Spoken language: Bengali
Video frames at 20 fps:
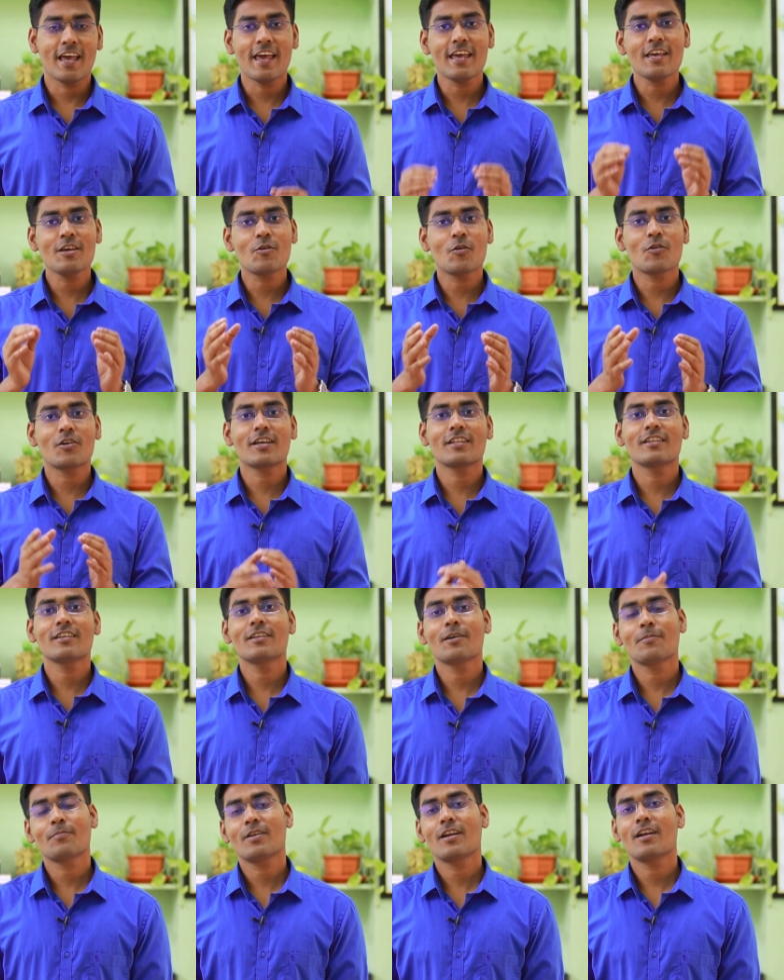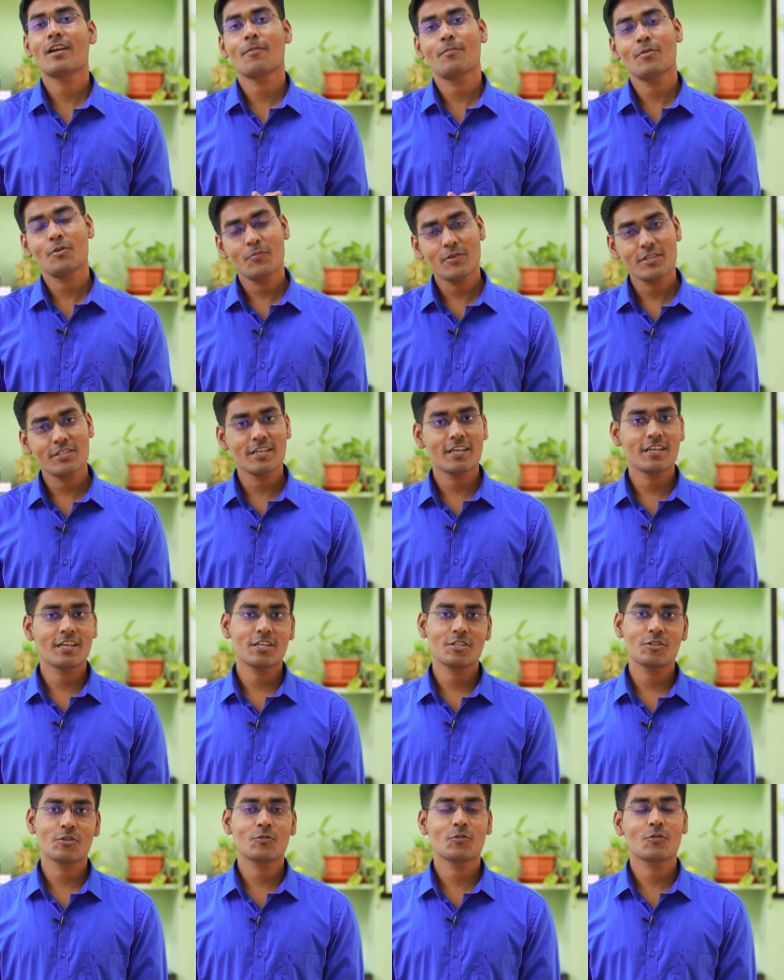এই কটা দিন আমরা ডাব্লিউবিজেই e
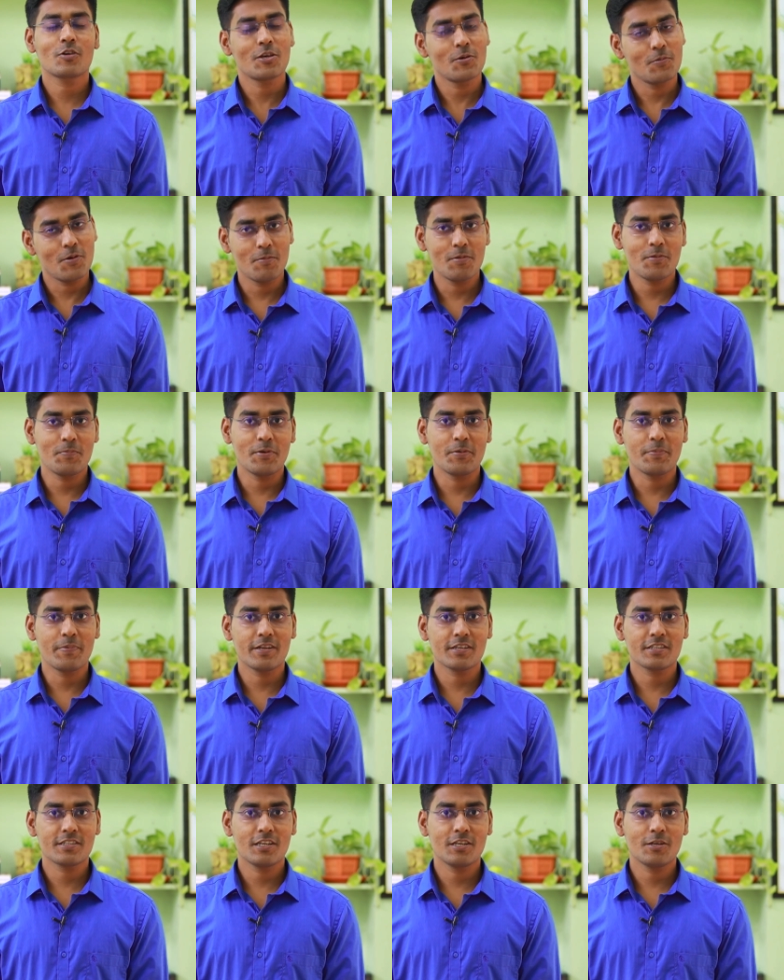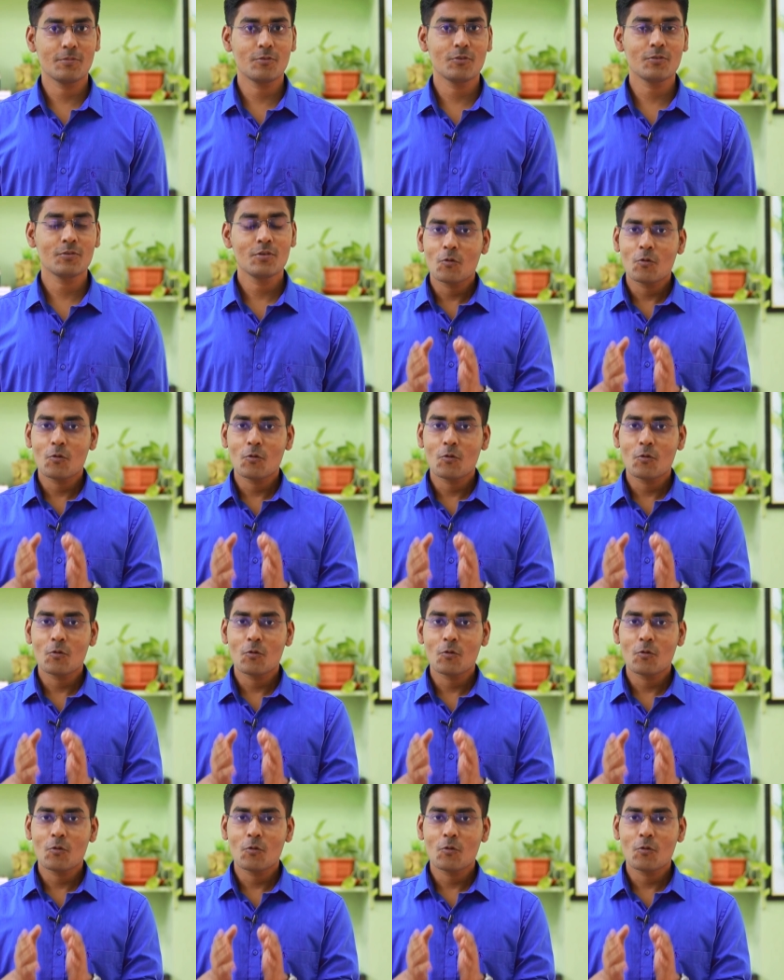এর জন্য কিভাবে প্রিপারেশন নেব